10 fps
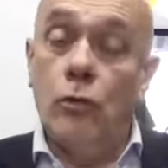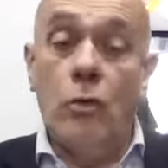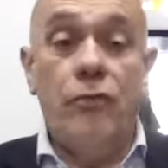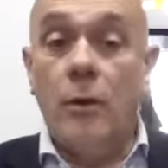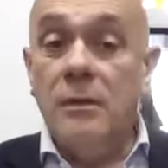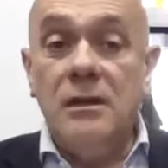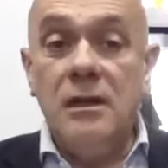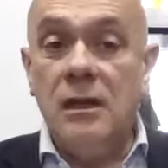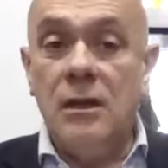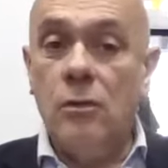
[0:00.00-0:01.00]

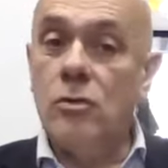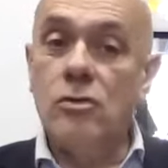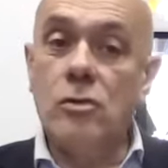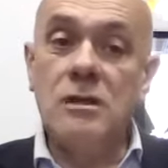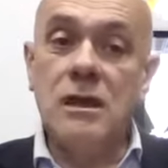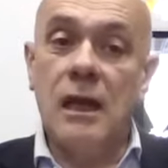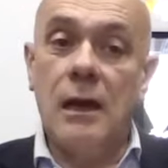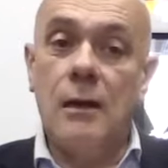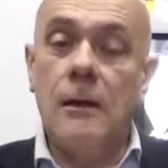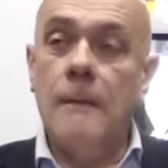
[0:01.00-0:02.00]
conformité euh,
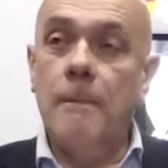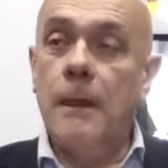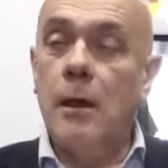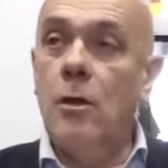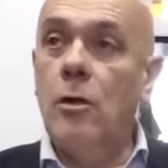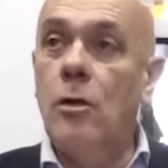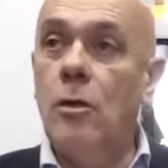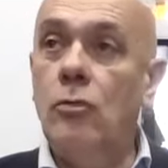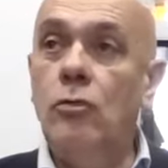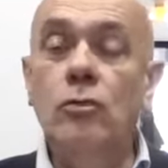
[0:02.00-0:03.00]
sociale,
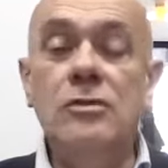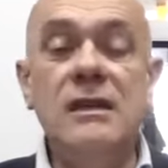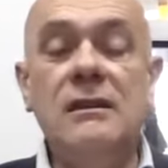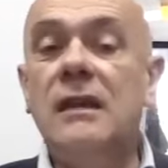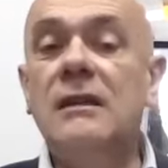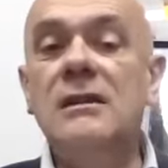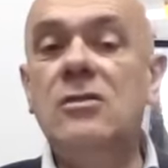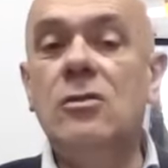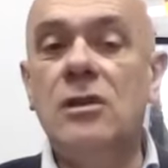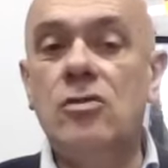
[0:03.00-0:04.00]
euh, nous nous
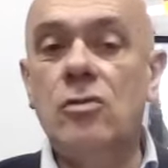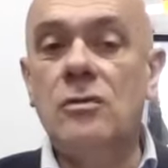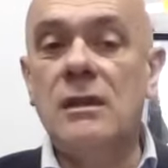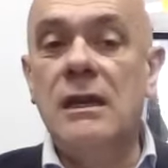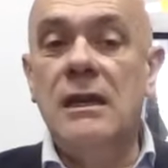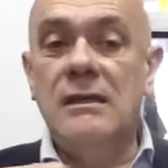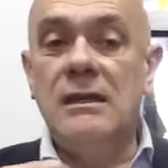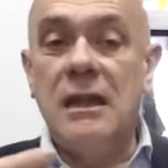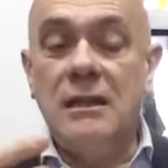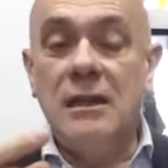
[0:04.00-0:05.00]
interdisons des choses.
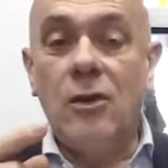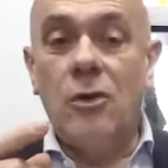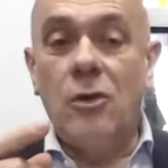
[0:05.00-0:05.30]
C'est-à-dire